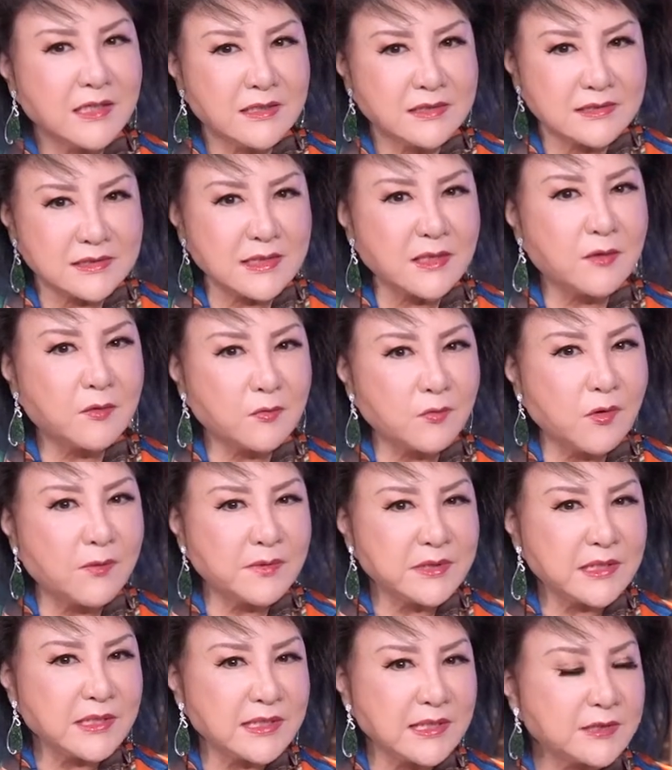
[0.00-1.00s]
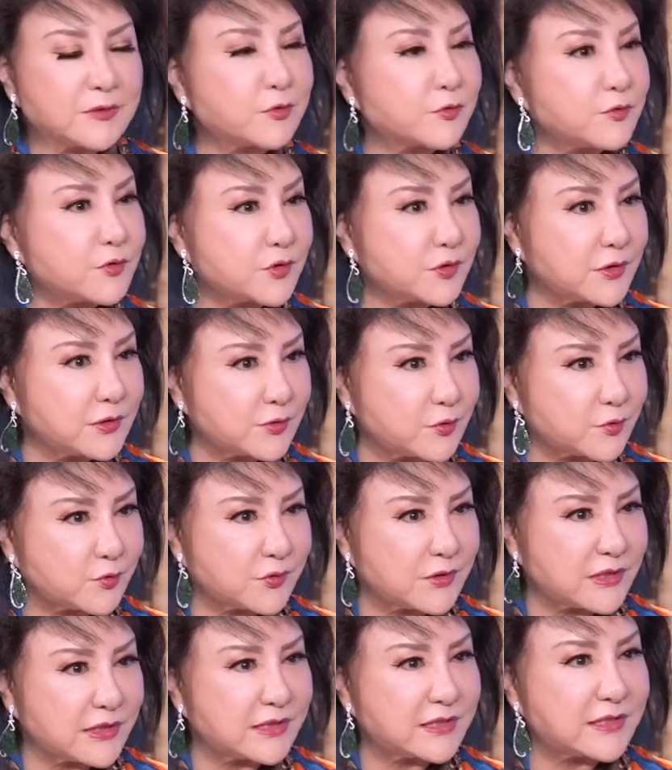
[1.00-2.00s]
这我们的联储局的
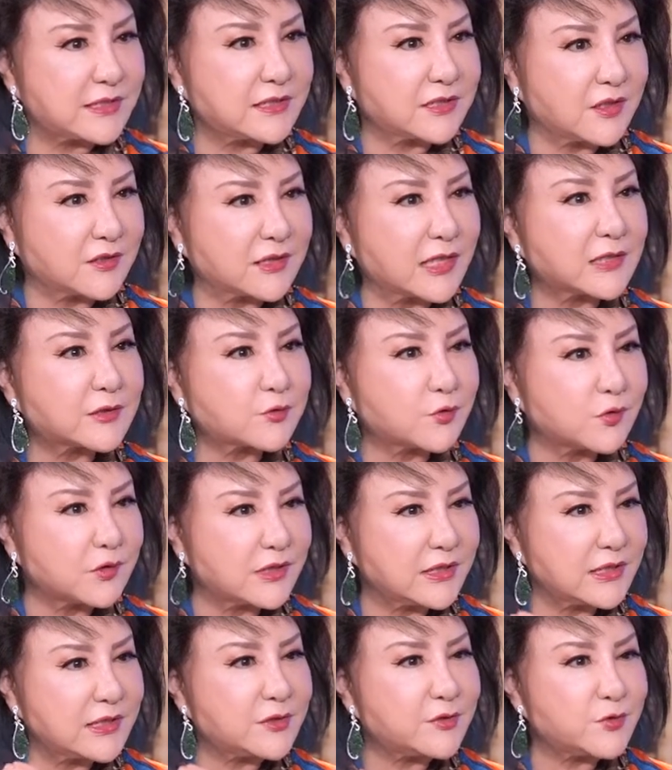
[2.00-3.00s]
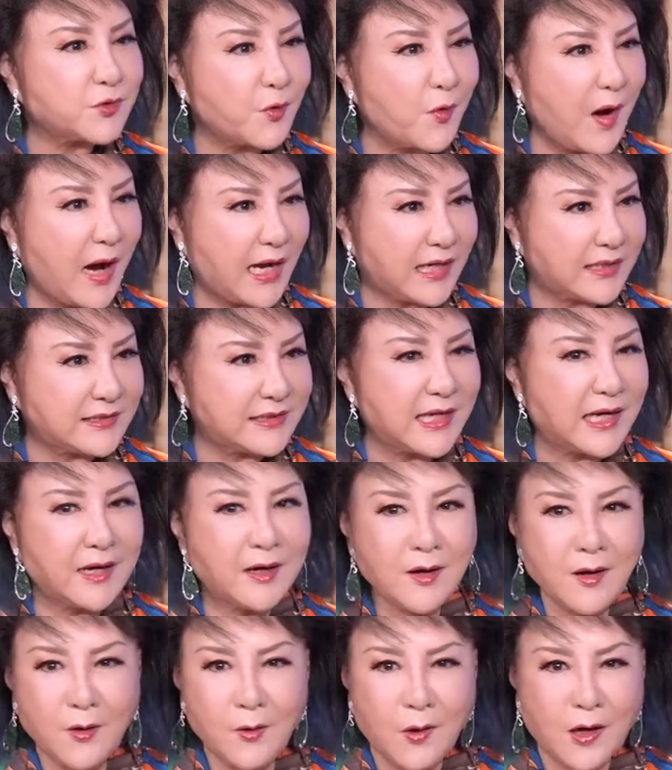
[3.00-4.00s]
主席至少他说了一句话，
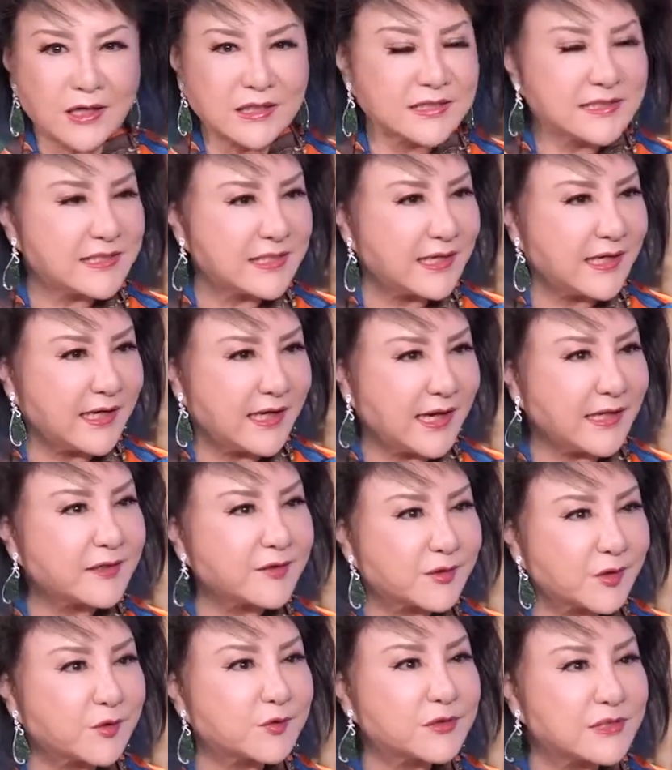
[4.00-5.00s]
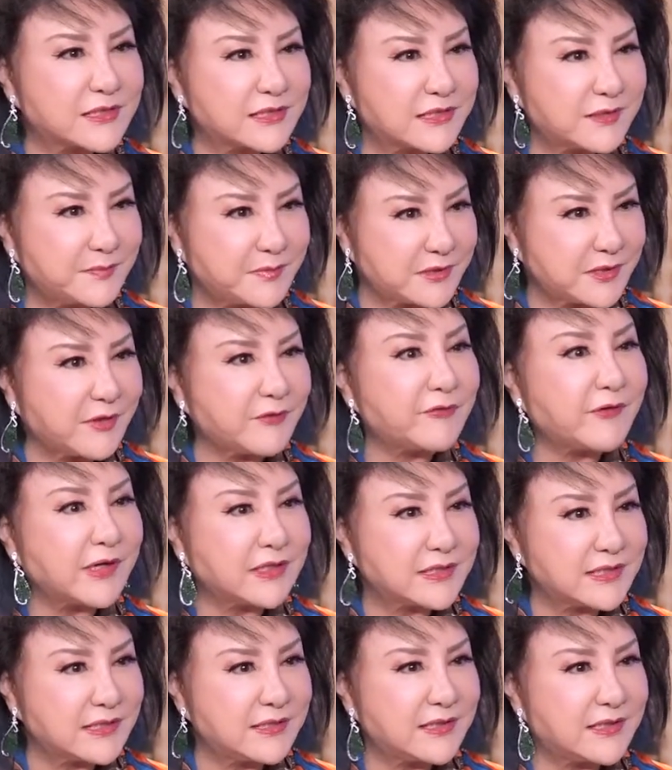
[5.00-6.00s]
让华尔街还有投资者比较
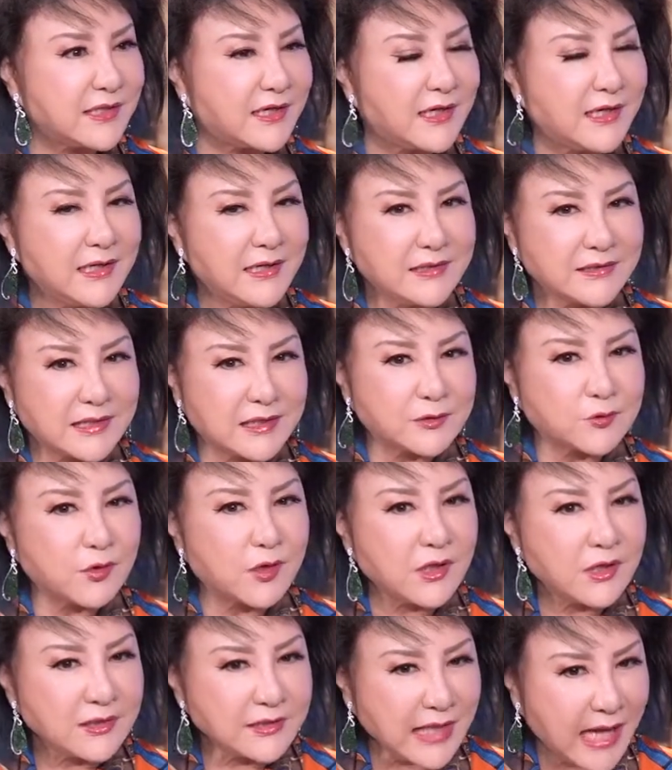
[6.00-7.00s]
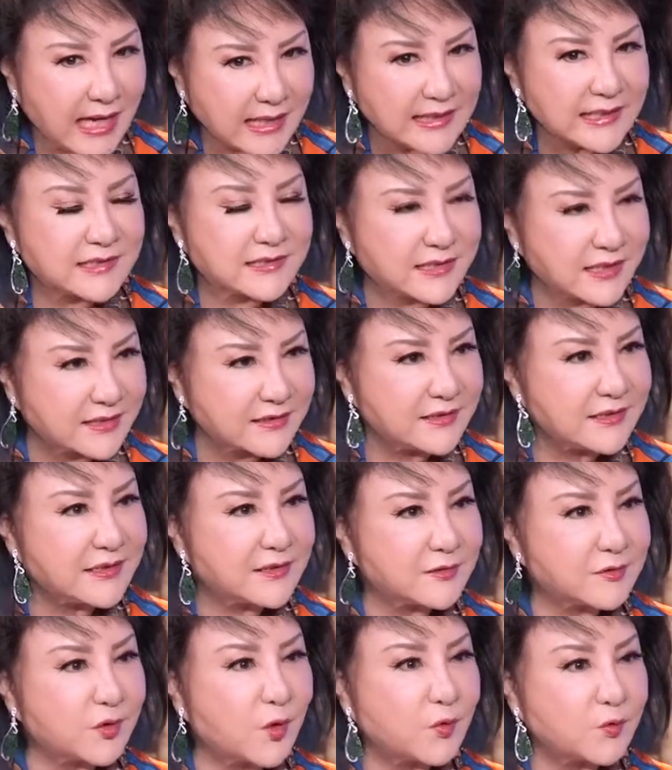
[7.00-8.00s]
放心的。他说他也承
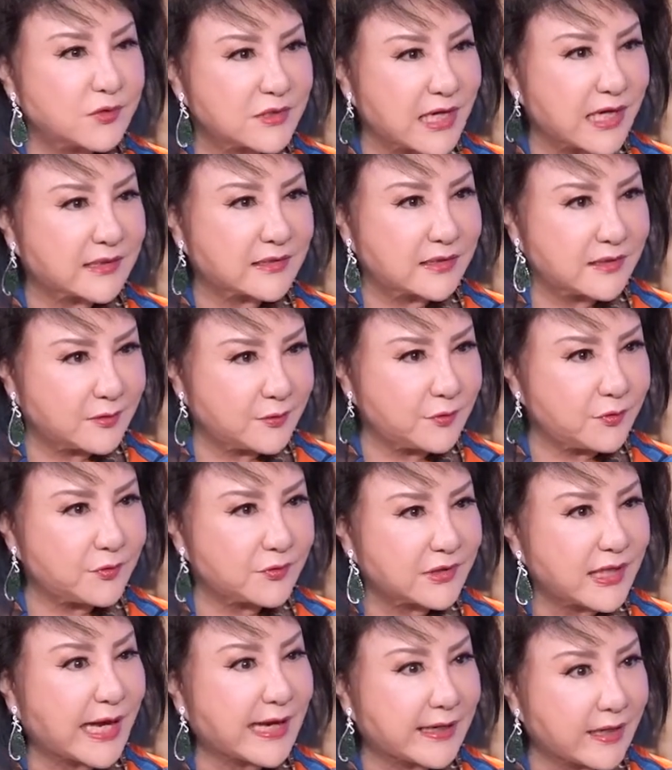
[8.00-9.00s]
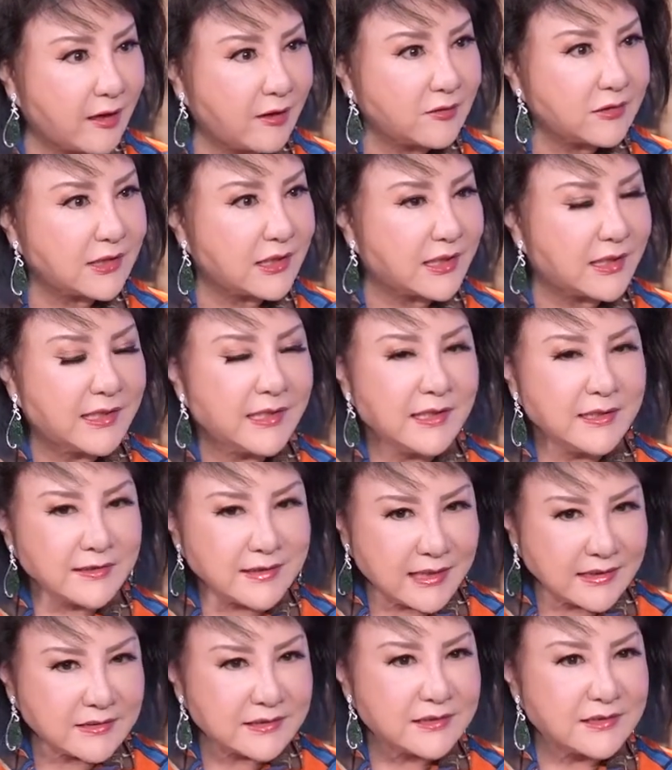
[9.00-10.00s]
认通胀的率太高了，
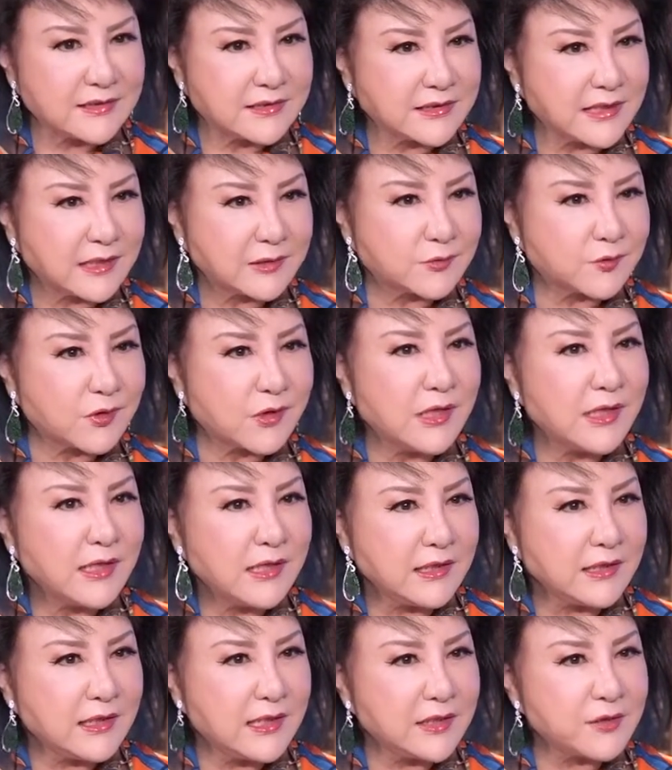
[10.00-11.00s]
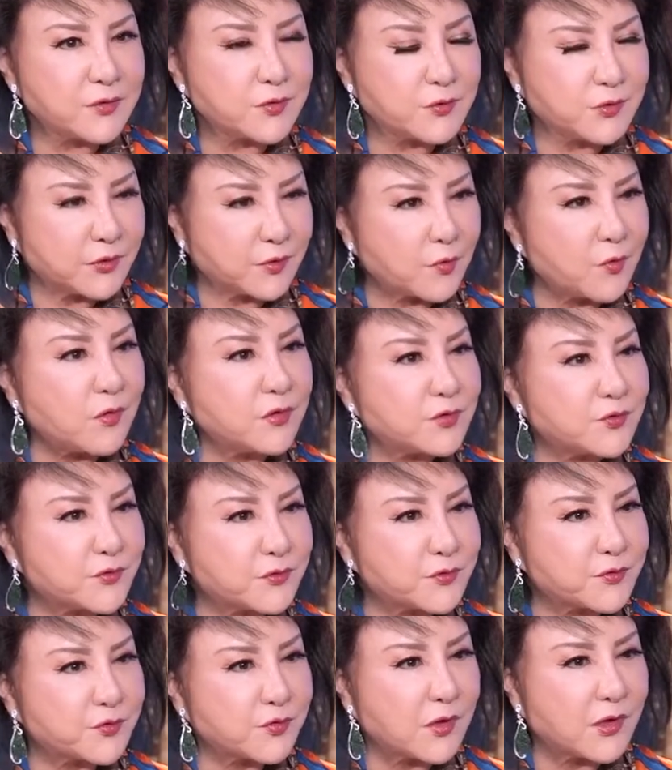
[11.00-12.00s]
但是呢，他说也许过
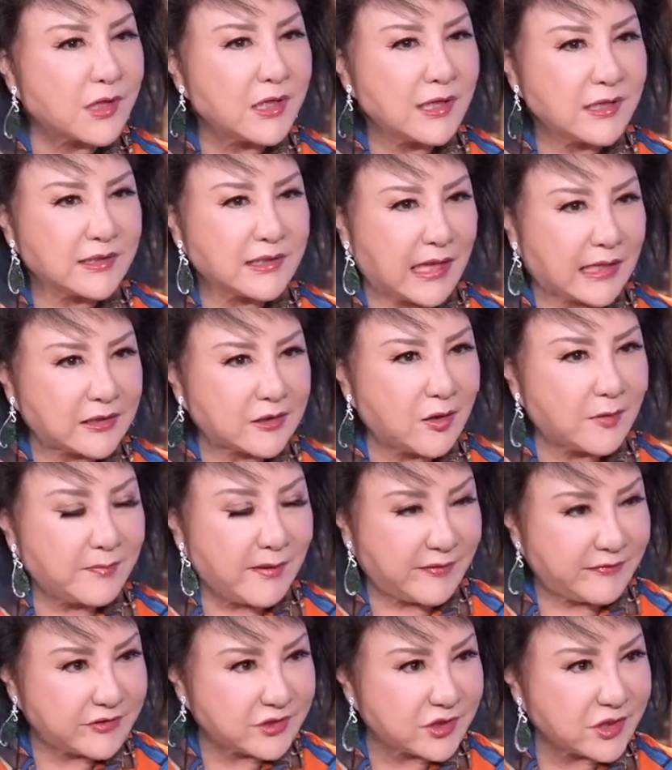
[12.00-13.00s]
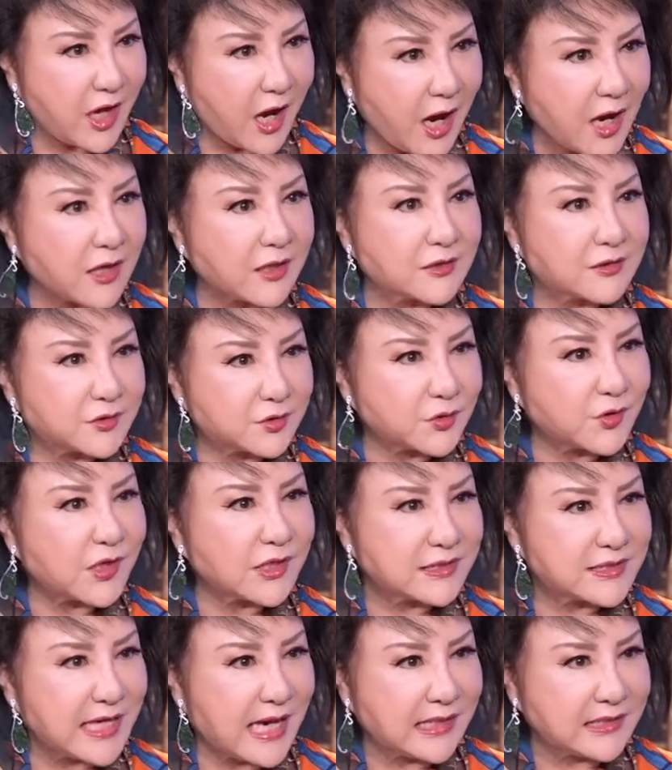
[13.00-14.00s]
去说达到百分之二就
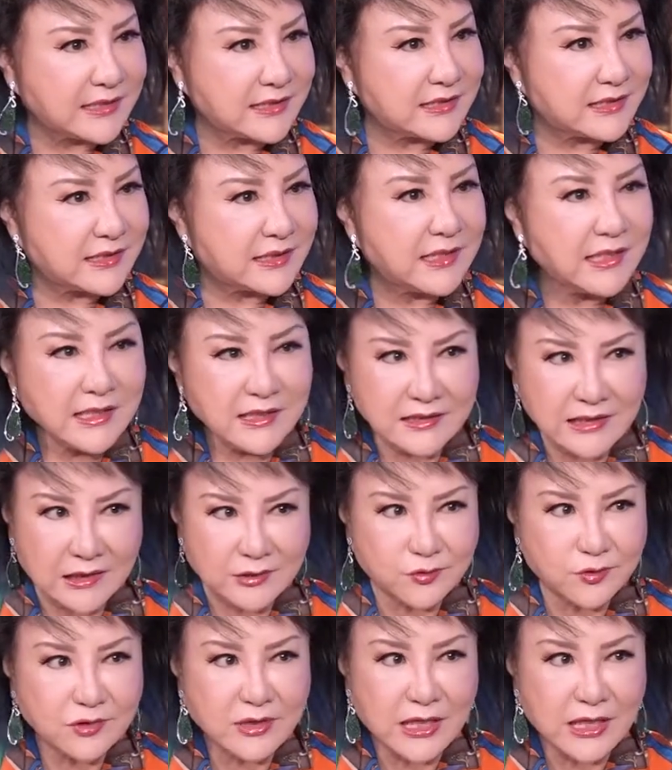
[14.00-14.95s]
要加息，他说